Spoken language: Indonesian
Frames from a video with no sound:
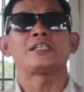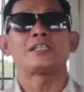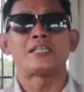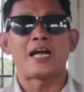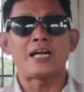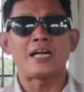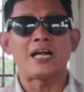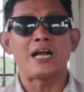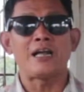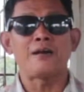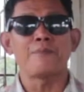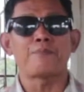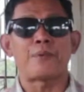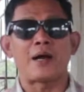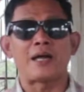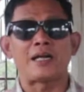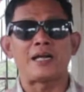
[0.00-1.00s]
Sedangkan
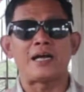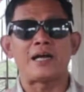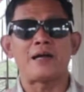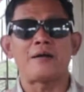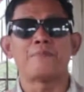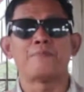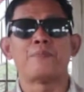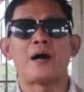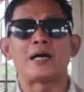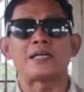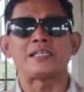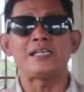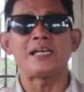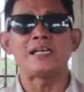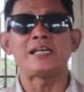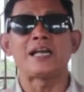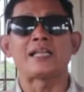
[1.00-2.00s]
pada
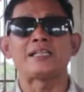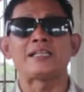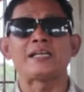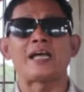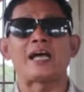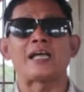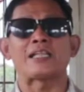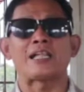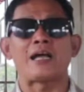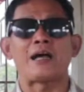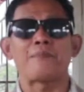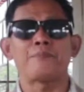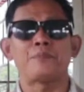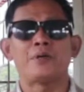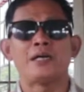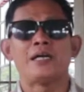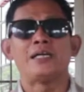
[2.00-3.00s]
bagian lantai atap
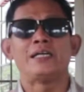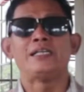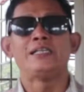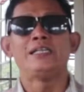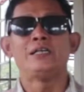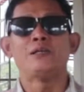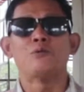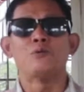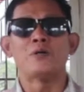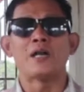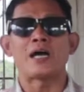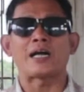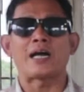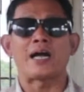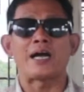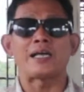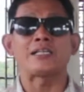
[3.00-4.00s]

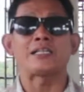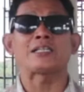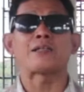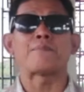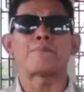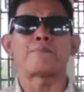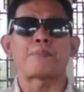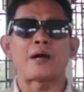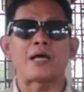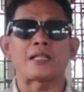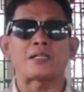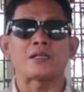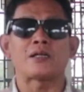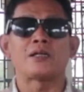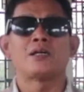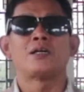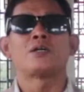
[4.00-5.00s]
digunakan tempat
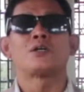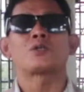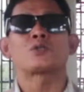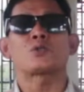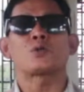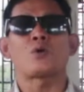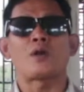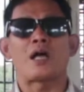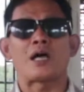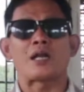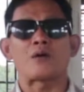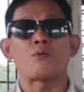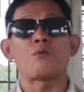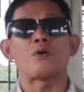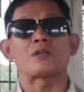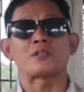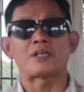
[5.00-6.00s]
solar
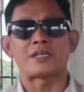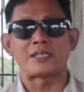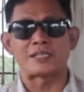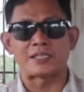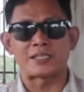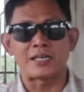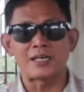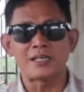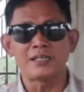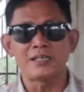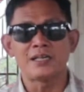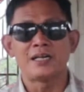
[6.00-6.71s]
water heater